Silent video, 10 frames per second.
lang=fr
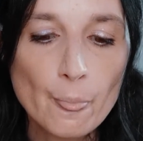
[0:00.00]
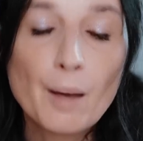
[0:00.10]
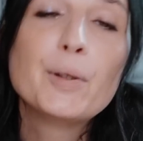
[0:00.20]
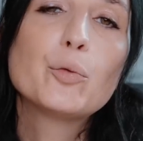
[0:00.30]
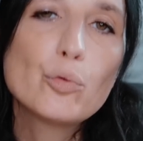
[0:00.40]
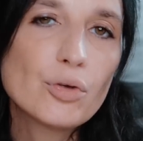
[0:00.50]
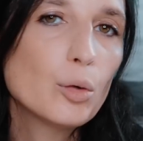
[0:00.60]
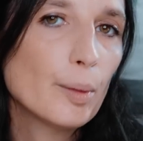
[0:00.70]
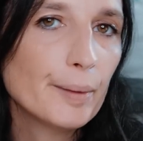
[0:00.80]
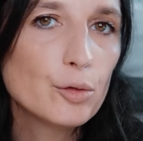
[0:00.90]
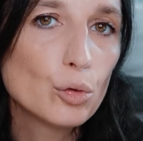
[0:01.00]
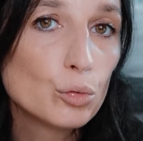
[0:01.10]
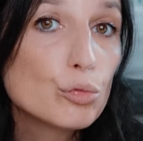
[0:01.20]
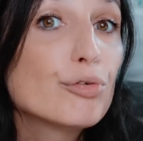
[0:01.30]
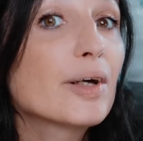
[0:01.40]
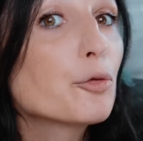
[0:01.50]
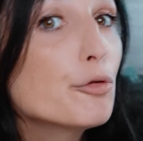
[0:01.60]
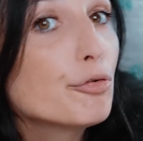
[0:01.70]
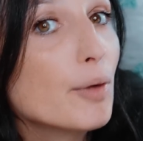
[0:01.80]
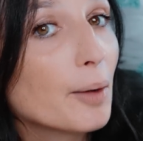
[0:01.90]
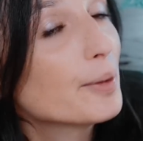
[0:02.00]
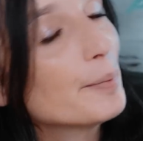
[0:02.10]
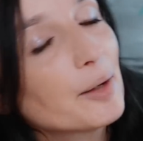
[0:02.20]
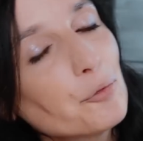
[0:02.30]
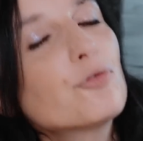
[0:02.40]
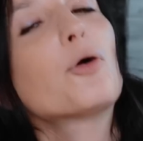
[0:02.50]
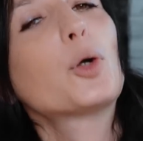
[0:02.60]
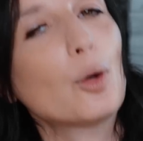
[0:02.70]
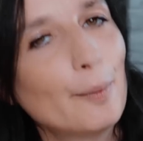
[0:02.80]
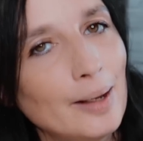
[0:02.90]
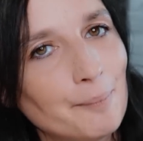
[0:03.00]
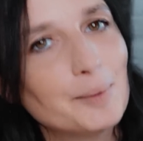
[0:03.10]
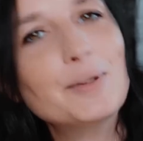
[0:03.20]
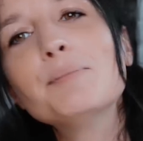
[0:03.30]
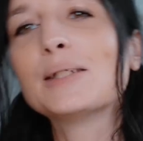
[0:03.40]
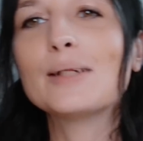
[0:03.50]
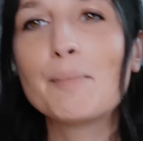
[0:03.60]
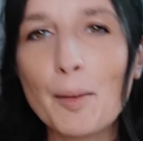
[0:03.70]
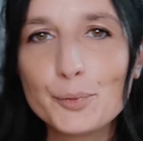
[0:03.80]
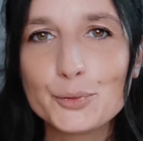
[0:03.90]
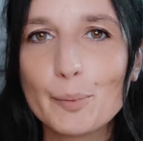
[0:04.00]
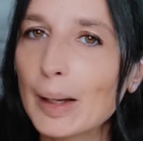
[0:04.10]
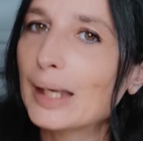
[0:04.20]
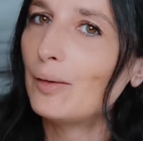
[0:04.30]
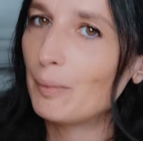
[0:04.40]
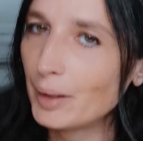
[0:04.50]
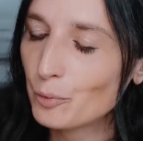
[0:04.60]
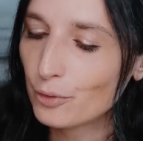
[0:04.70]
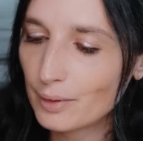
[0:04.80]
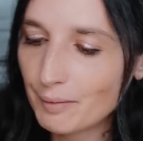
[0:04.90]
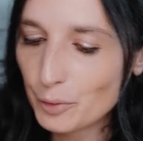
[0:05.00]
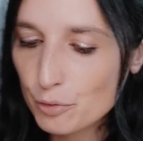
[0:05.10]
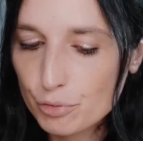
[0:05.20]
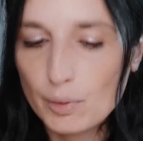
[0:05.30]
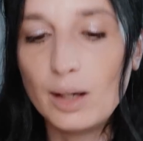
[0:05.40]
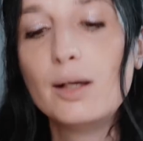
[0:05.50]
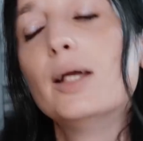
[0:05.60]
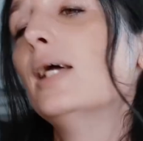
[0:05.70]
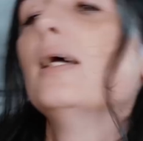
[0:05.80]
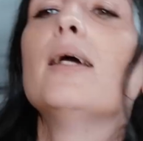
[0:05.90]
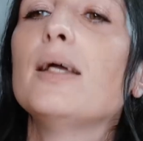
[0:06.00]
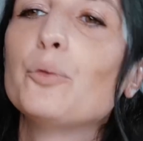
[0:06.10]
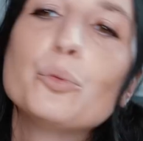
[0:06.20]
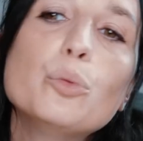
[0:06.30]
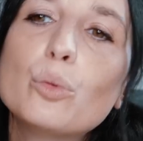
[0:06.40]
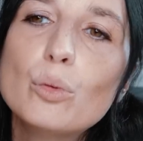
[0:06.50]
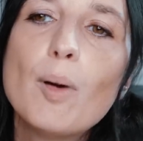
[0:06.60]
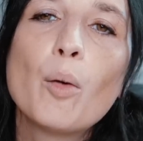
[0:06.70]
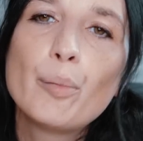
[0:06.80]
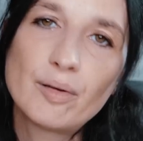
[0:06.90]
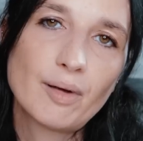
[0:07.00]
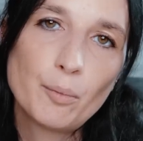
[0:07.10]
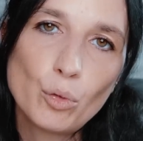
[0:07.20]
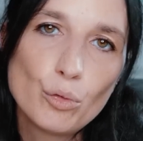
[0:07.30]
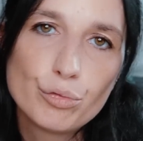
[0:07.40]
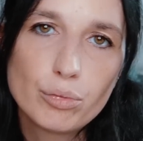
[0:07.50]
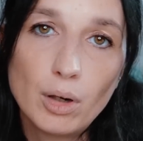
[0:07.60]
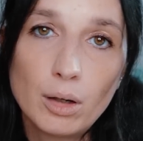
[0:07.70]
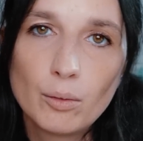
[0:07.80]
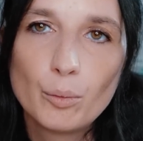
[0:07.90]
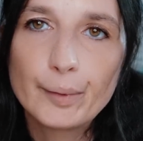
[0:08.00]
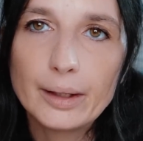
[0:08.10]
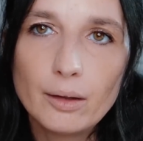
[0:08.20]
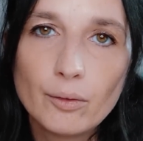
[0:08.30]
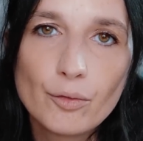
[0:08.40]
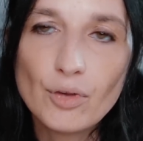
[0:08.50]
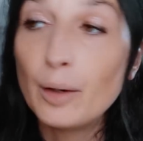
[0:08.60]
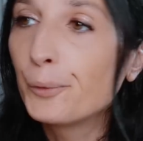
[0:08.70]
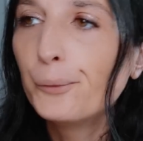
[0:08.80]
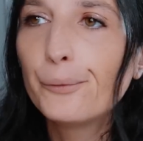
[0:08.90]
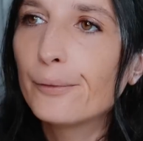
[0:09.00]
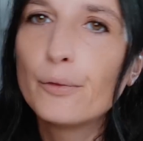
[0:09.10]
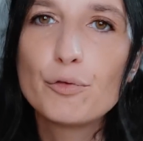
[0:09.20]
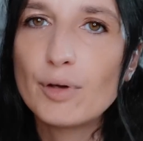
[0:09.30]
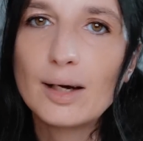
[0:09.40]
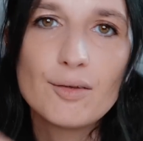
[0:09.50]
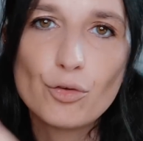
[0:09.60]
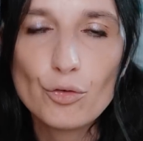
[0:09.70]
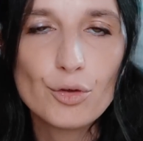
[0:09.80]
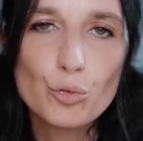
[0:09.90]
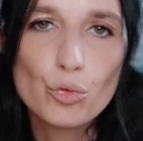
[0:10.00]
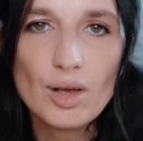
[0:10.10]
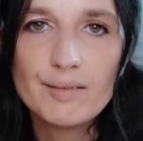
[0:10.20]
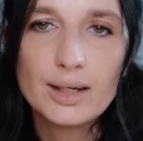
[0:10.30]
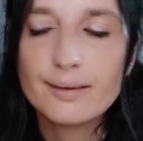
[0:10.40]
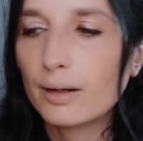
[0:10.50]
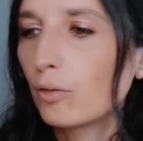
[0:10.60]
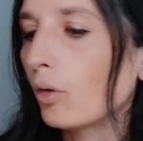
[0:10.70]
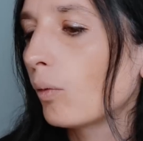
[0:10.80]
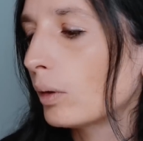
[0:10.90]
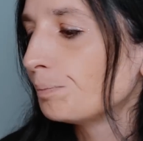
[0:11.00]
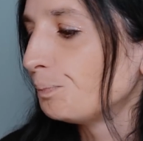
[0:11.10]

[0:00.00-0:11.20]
Mais du coup, ça lui permet de nous faire du foin, on est bien content quand même. Même si on aimerait plus de prairies, on est bien content d'avoir du foin. Et donc du coup, bah, on paye vraiment le foin au prix euh, que ça le coûte de faire l'essence et tout ça avec les tracteurs. Quoi.